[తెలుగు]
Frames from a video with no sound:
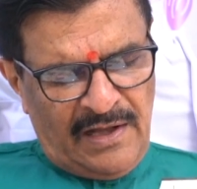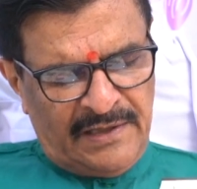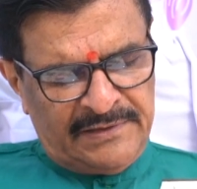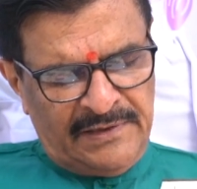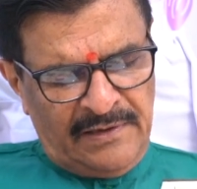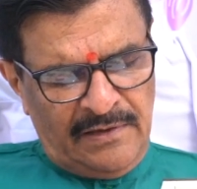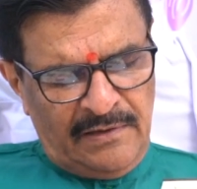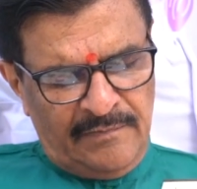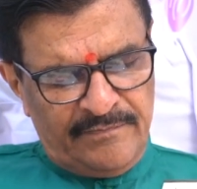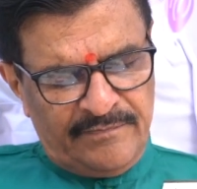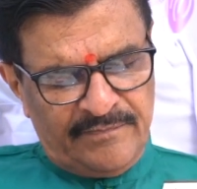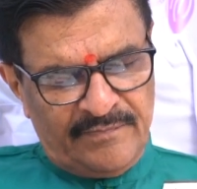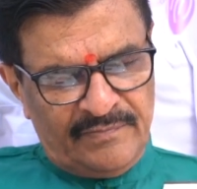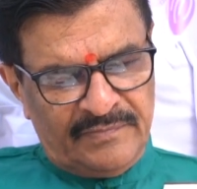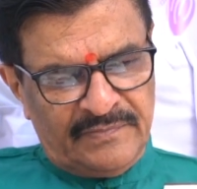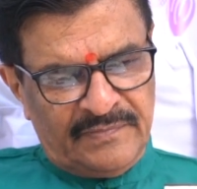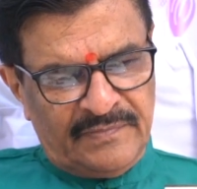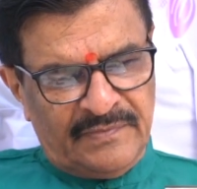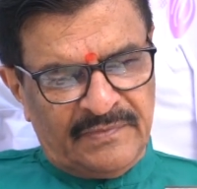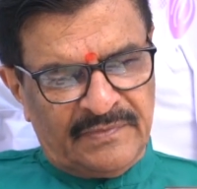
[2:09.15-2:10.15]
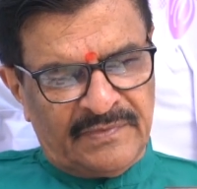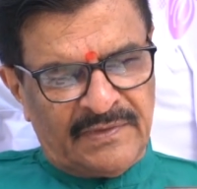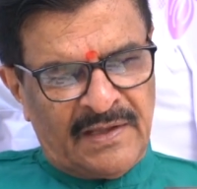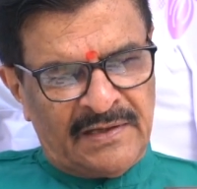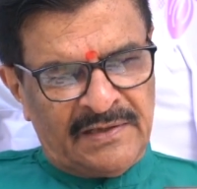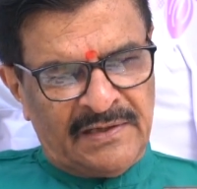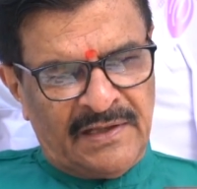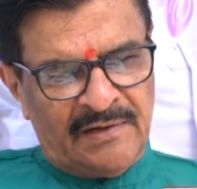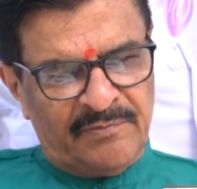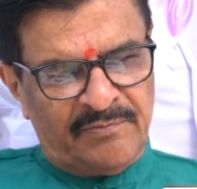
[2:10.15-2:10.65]
అది
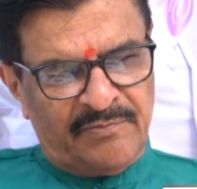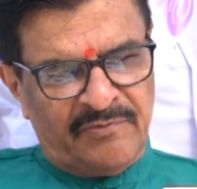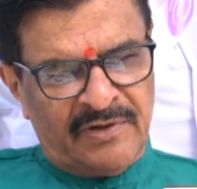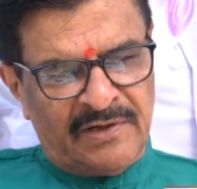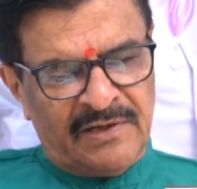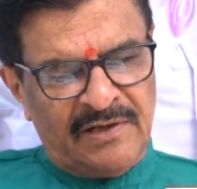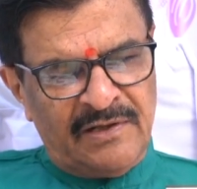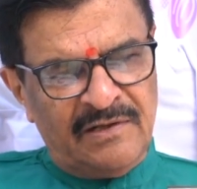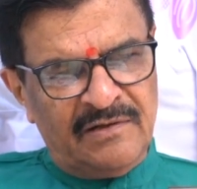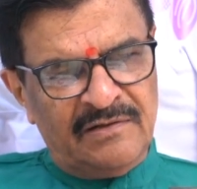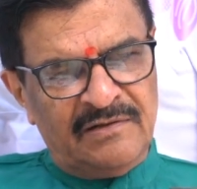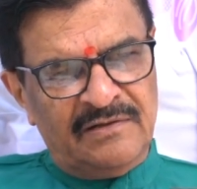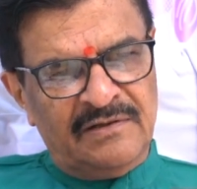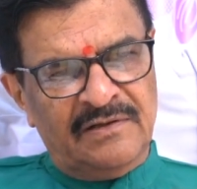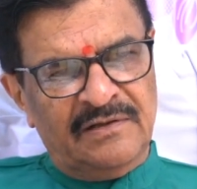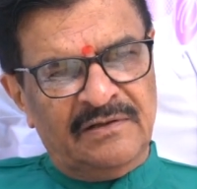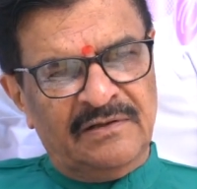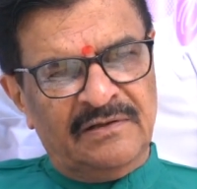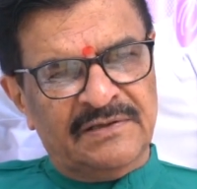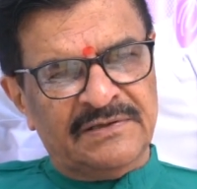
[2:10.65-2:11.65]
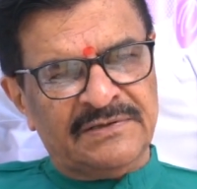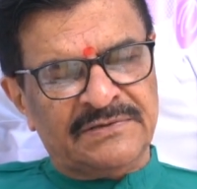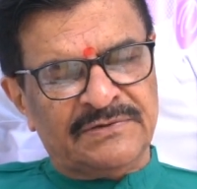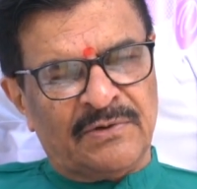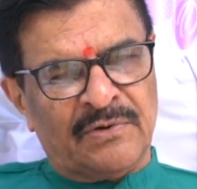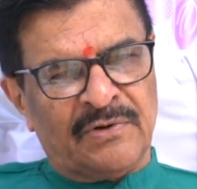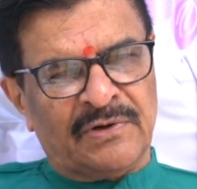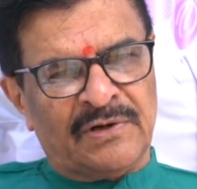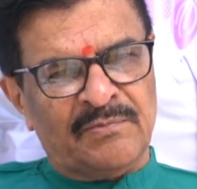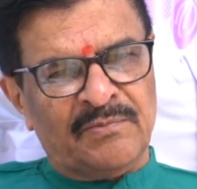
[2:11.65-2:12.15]
దాని హెల్ప్ వల్ల
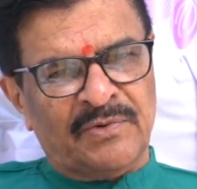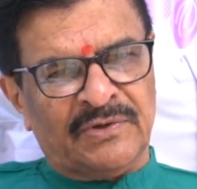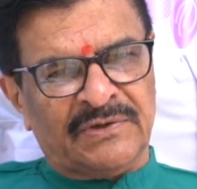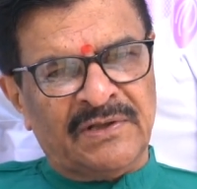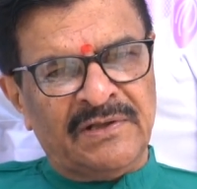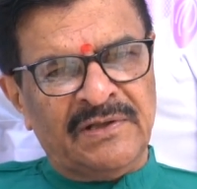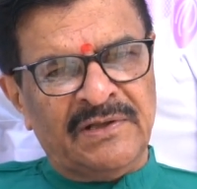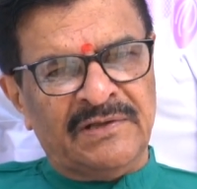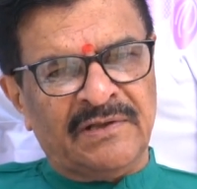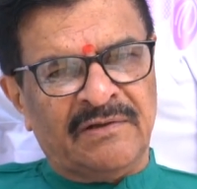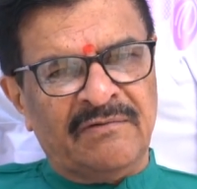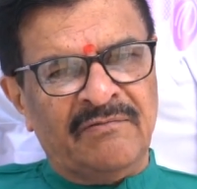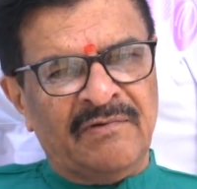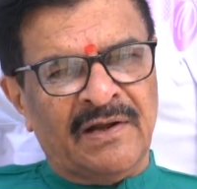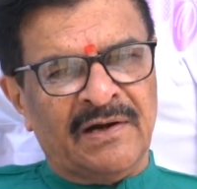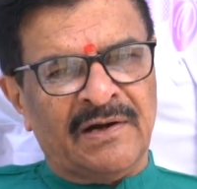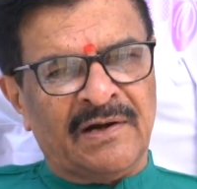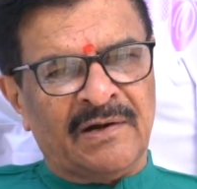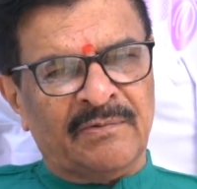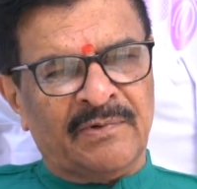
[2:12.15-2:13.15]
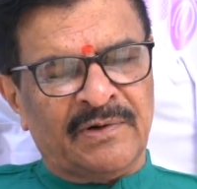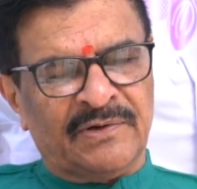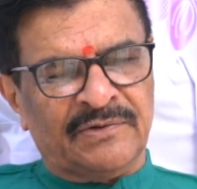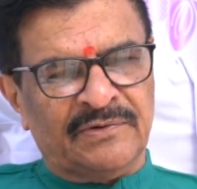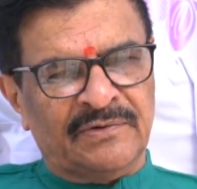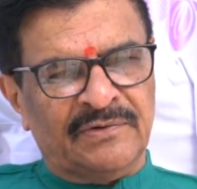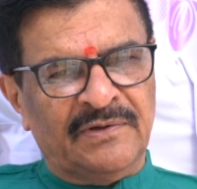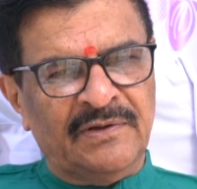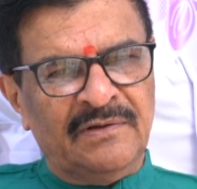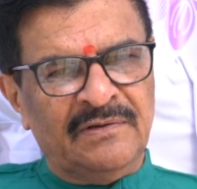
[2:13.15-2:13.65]
స్క్రోటం మొత్తం కిందికి
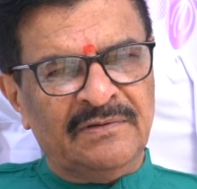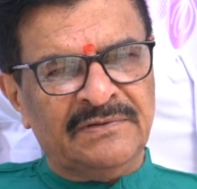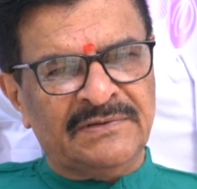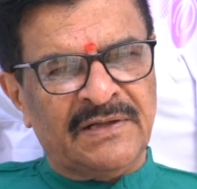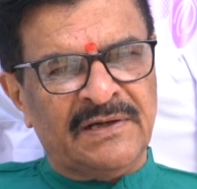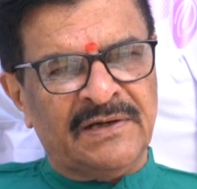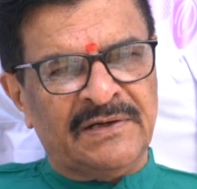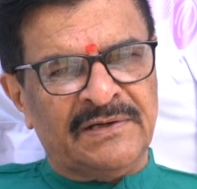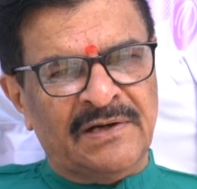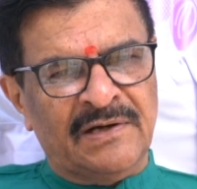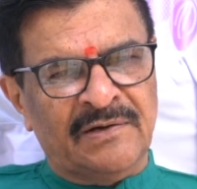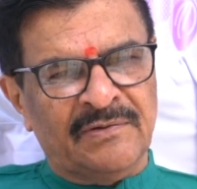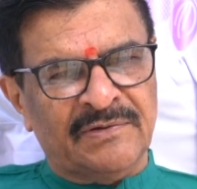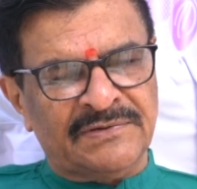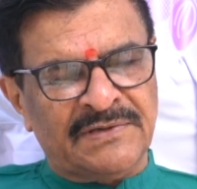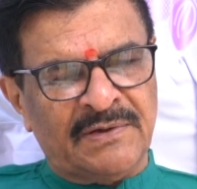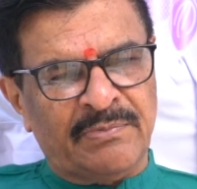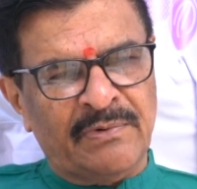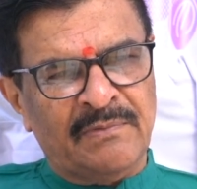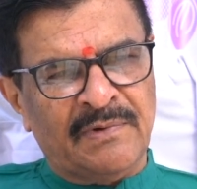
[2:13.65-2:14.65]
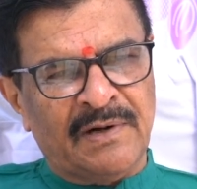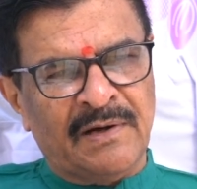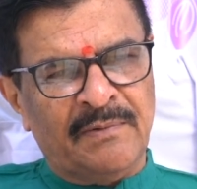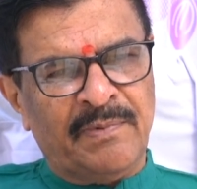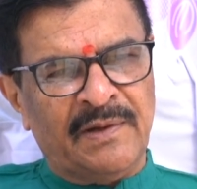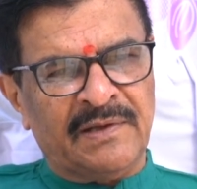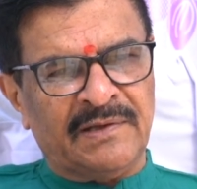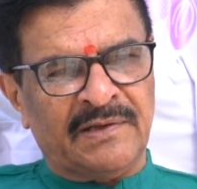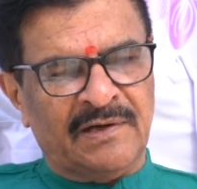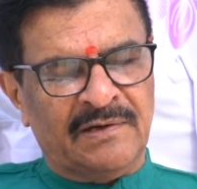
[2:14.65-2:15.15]
వేలాడబడుతుంది చల్లటి నీళ్ళు వచ్చినప్పుడు మళ్ళీ
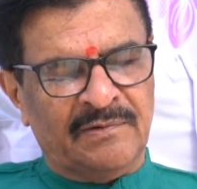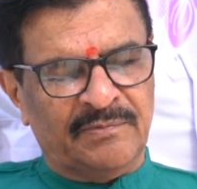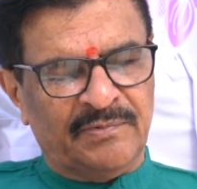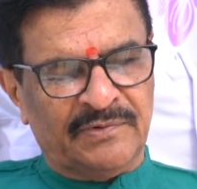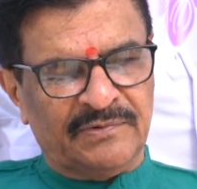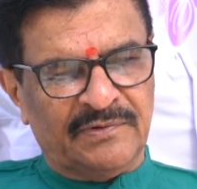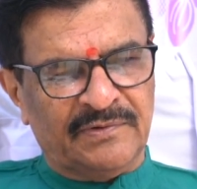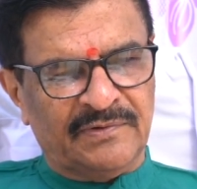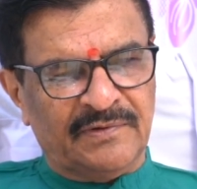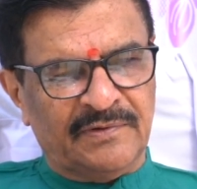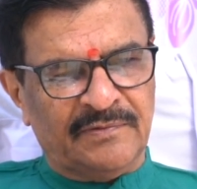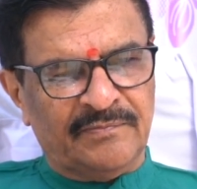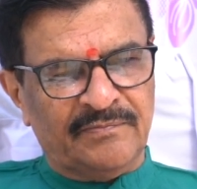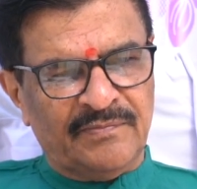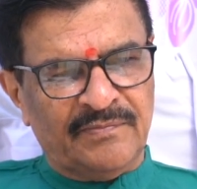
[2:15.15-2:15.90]
పైకి వెళ్ళిపోతుంది